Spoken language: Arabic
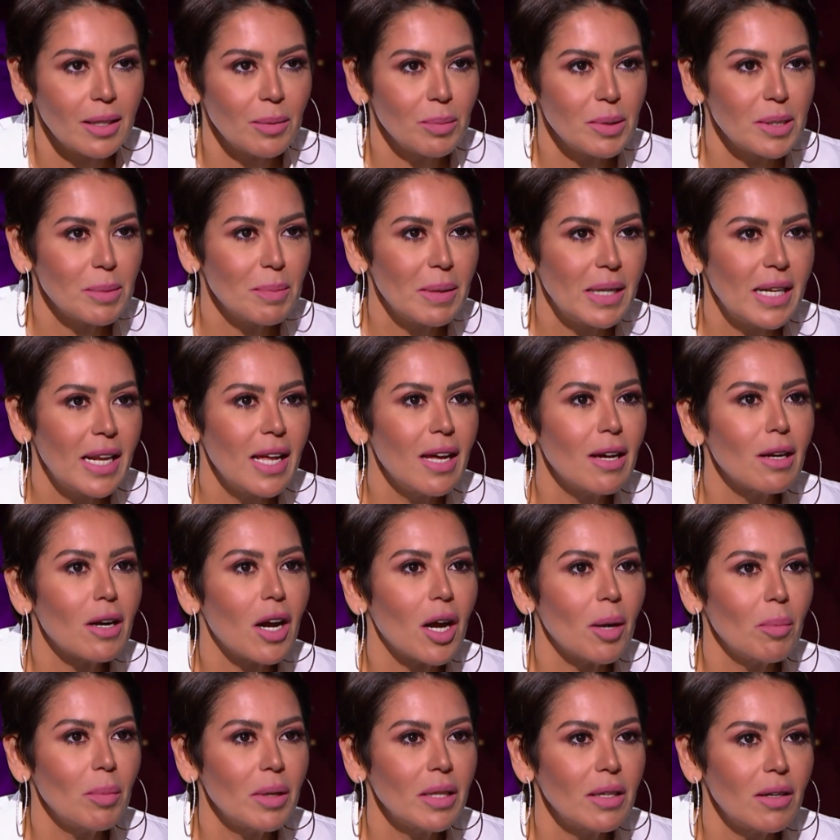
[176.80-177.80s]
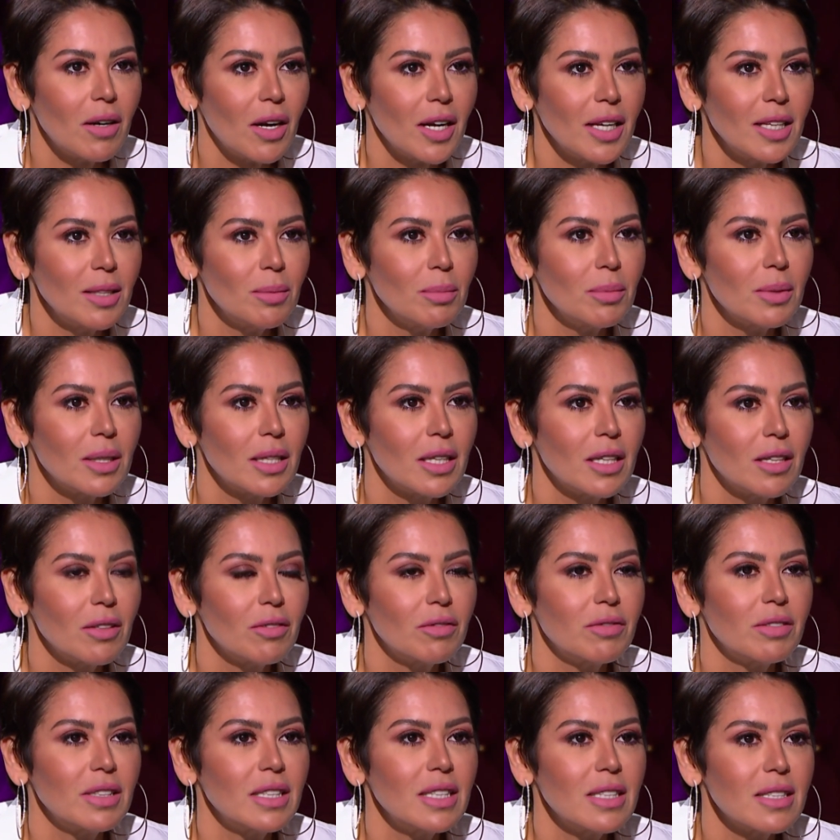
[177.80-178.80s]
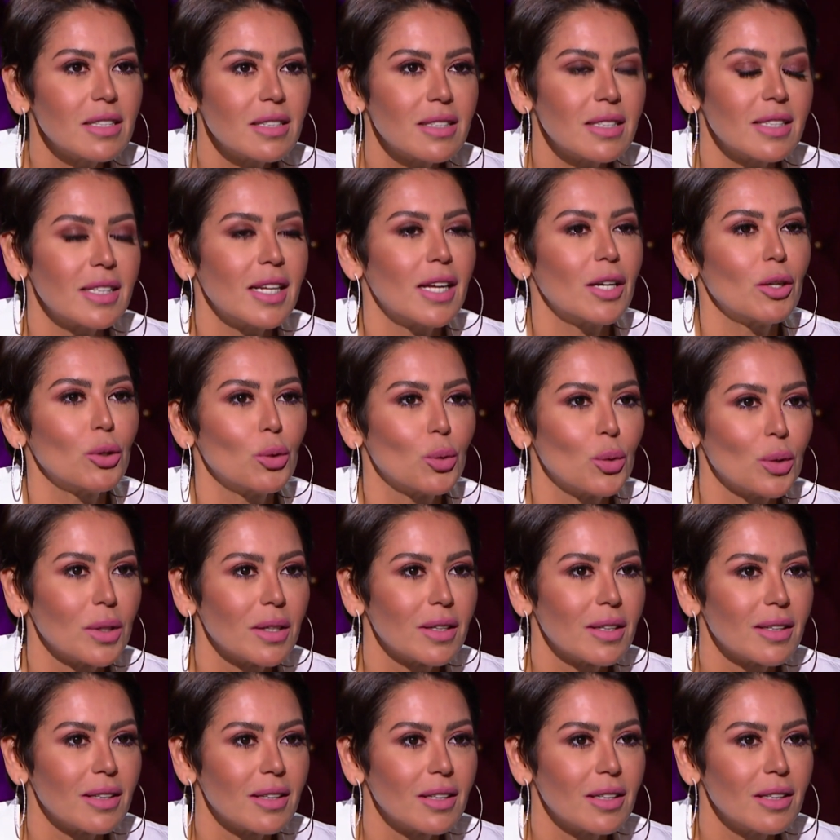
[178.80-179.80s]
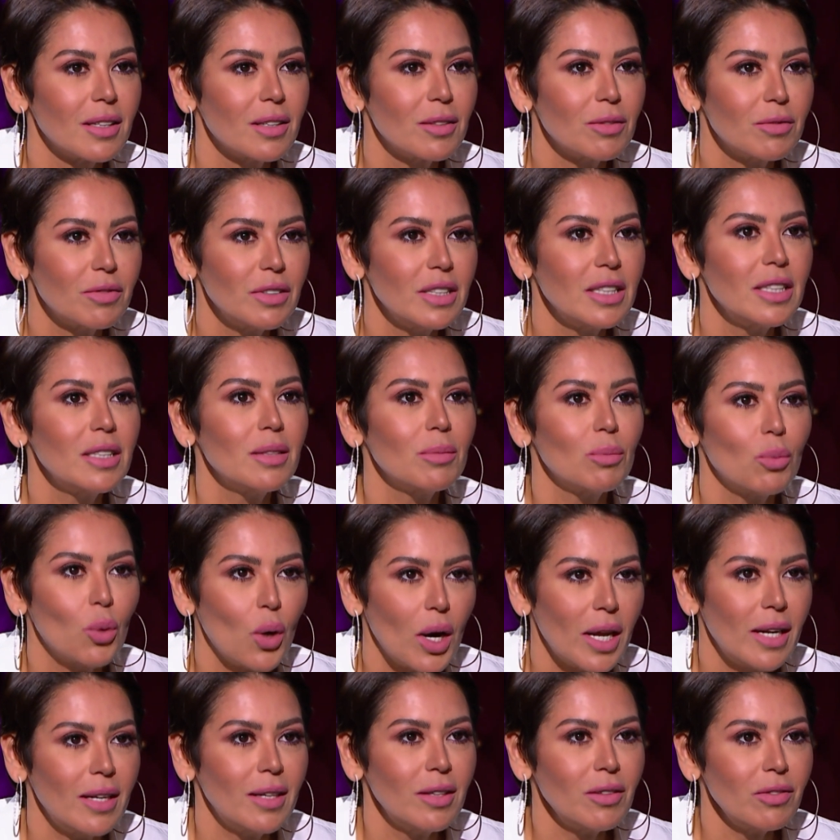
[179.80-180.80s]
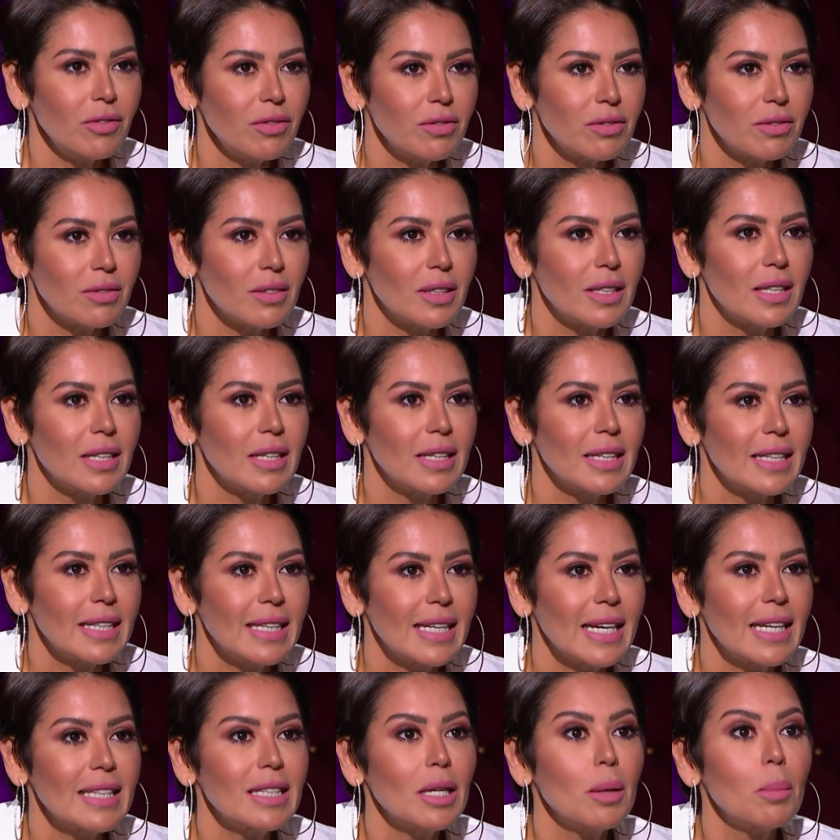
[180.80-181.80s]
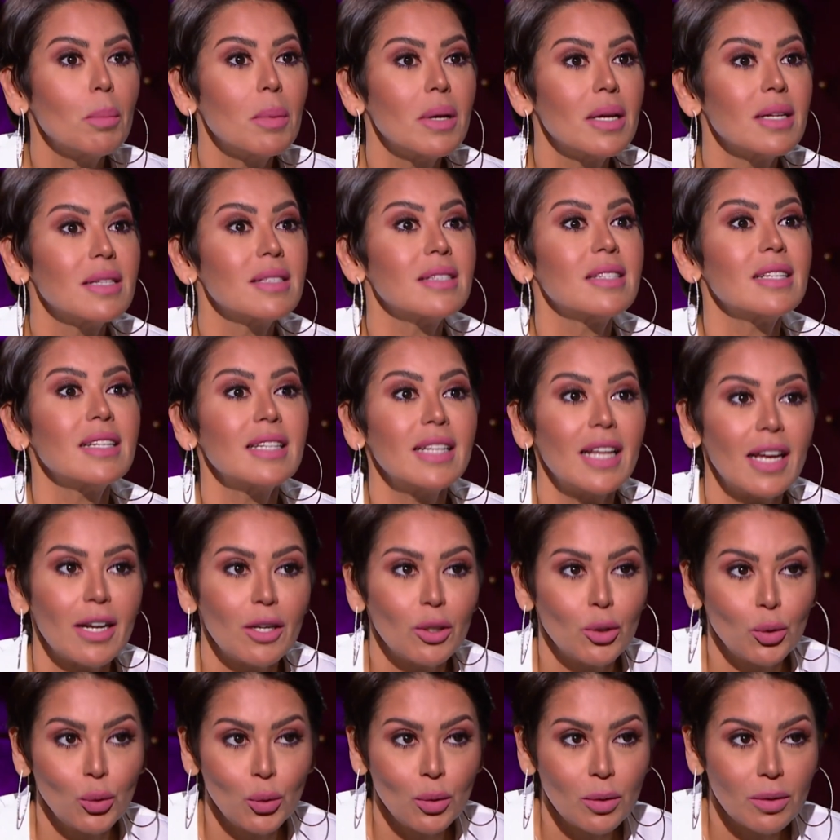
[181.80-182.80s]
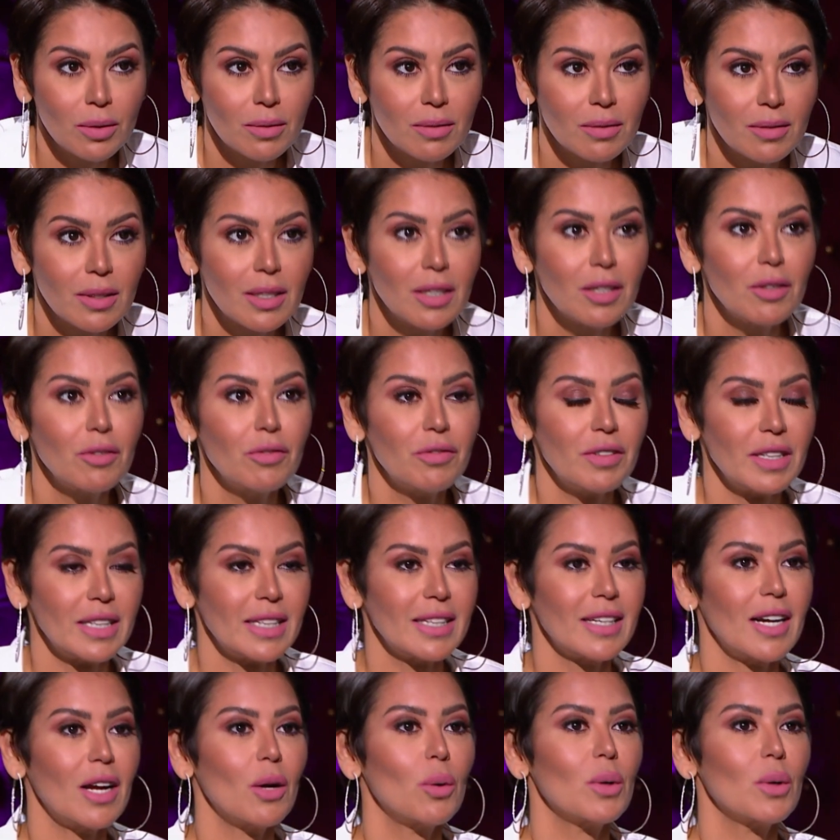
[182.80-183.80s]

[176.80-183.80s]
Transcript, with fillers: بسم الله الرحمن الرحيم في سيناريو في مؤلف كتب سيناريو فكره